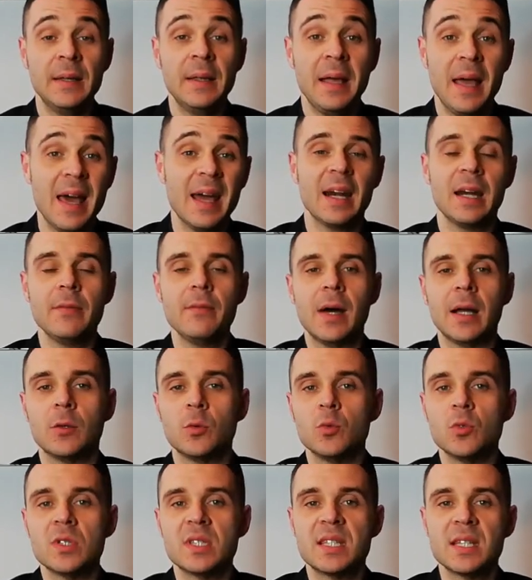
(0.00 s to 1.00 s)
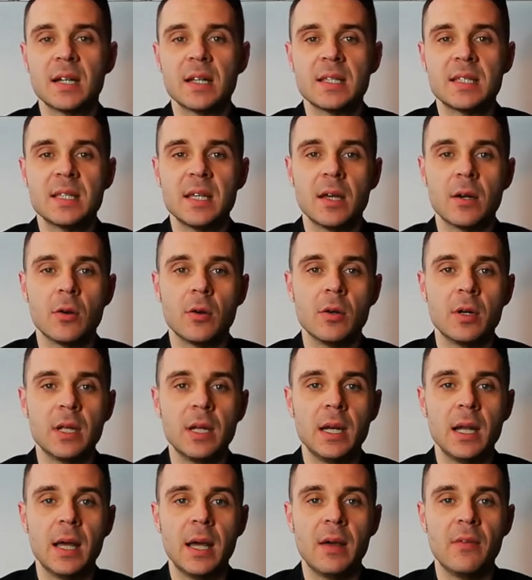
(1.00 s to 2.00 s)
È arrivato uno 0-0 con
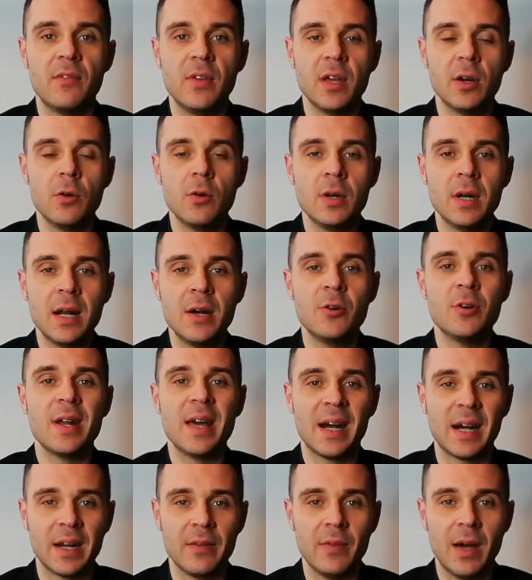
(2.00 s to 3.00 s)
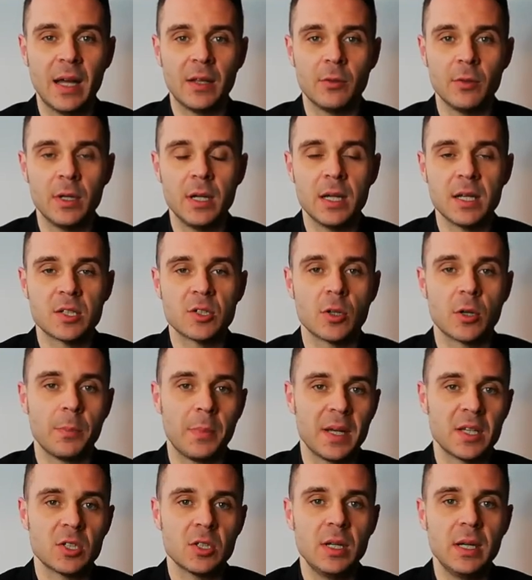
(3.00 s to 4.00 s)
il Verona, non è arrivato il
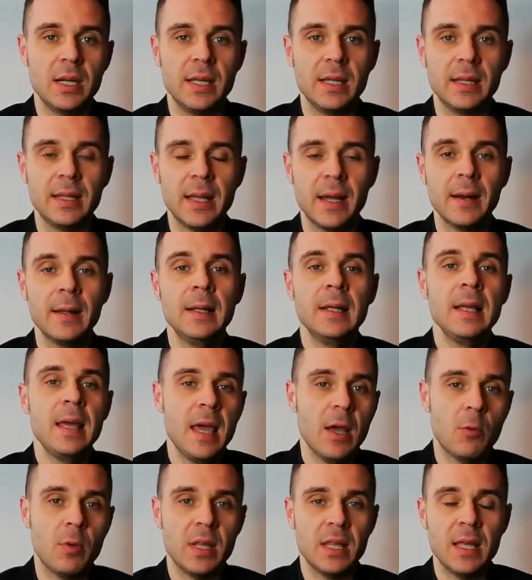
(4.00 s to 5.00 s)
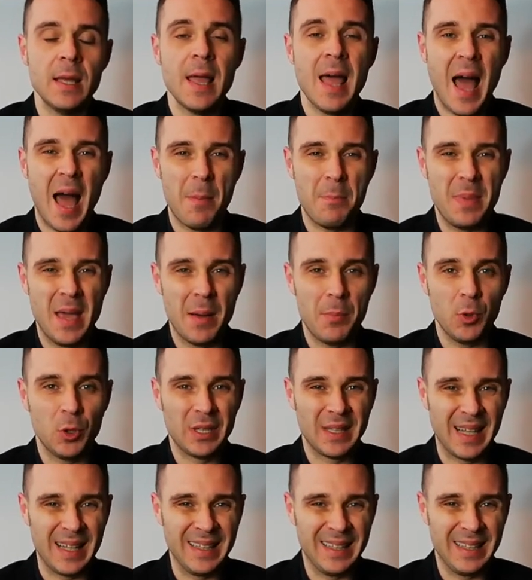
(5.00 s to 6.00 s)
sorpasso all'Inter e quindi abbiamo
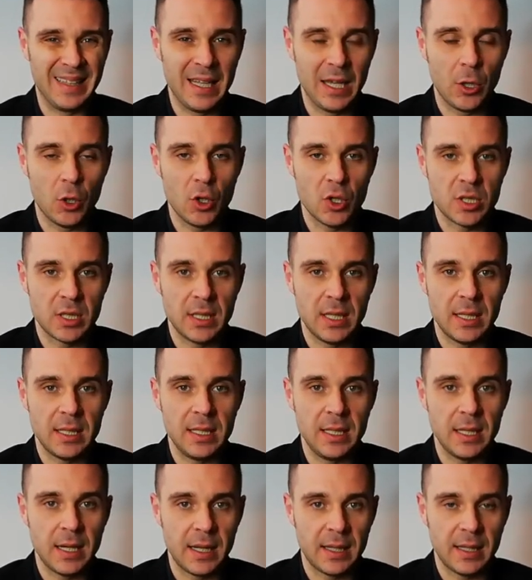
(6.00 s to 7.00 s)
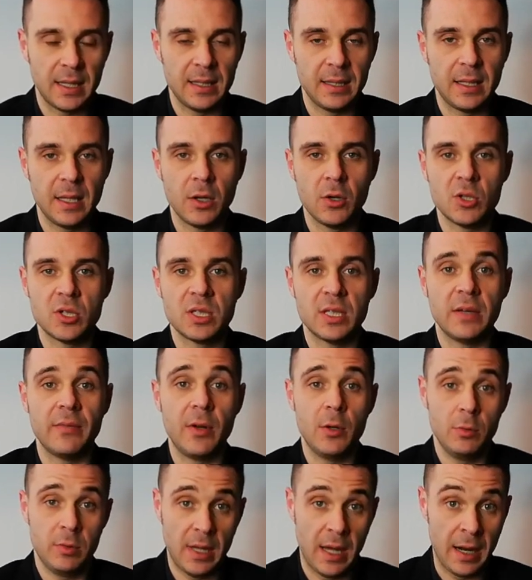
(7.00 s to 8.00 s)
tante cose da dire, tante cose da
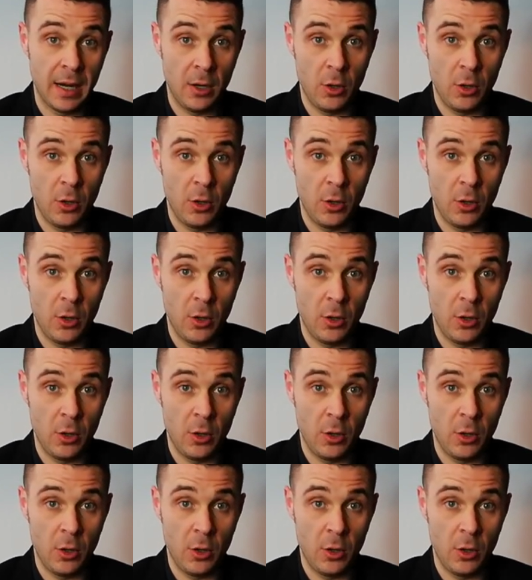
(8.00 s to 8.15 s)
valutare.